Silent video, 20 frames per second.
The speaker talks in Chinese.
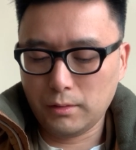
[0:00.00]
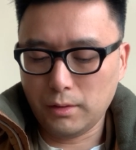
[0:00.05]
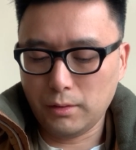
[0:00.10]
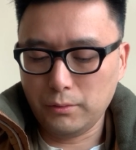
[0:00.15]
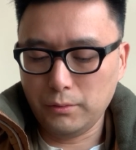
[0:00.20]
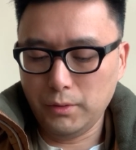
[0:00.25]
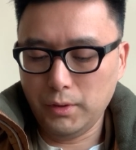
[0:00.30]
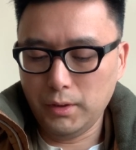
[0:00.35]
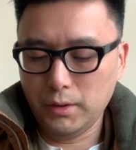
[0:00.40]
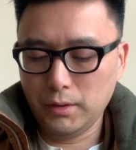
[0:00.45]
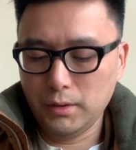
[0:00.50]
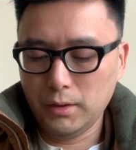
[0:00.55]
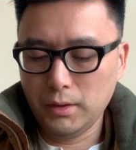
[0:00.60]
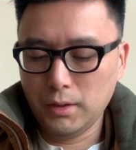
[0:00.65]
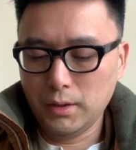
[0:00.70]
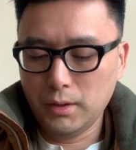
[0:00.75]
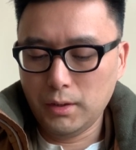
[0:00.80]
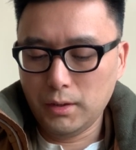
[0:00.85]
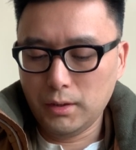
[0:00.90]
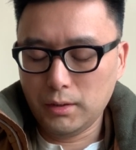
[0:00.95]
操
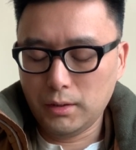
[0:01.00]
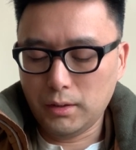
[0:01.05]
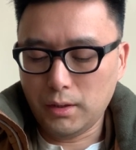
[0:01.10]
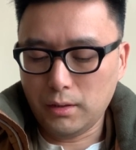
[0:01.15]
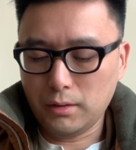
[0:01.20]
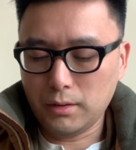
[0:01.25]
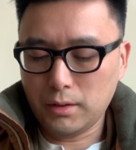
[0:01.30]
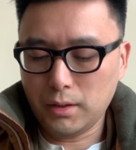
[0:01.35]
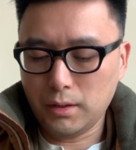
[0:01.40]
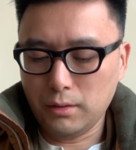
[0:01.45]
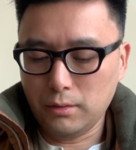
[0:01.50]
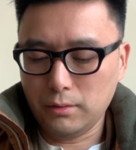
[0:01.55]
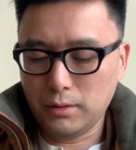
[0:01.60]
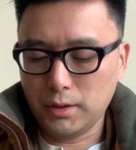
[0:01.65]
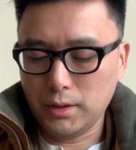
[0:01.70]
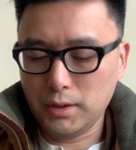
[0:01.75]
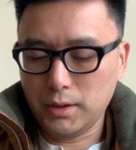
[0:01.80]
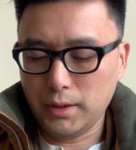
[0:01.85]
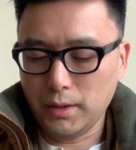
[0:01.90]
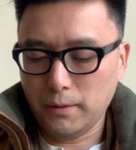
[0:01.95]
曰：“当少
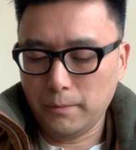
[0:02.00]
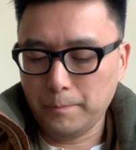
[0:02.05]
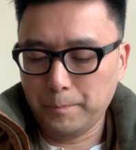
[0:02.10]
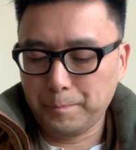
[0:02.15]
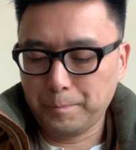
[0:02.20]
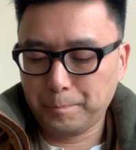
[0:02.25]
之强，